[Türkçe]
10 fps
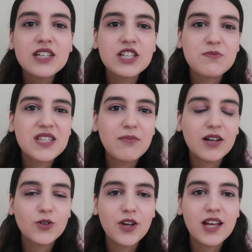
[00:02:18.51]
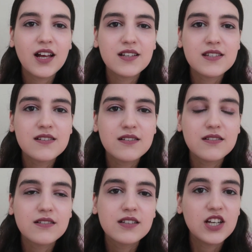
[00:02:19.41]
Hiçbir zaman köy hayatını
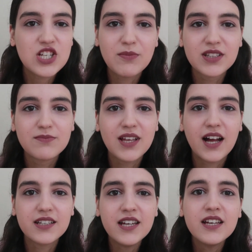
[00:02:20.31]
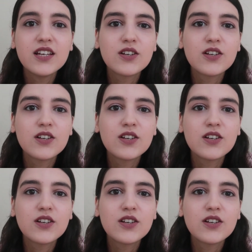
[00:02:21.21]
yaşamadım yani.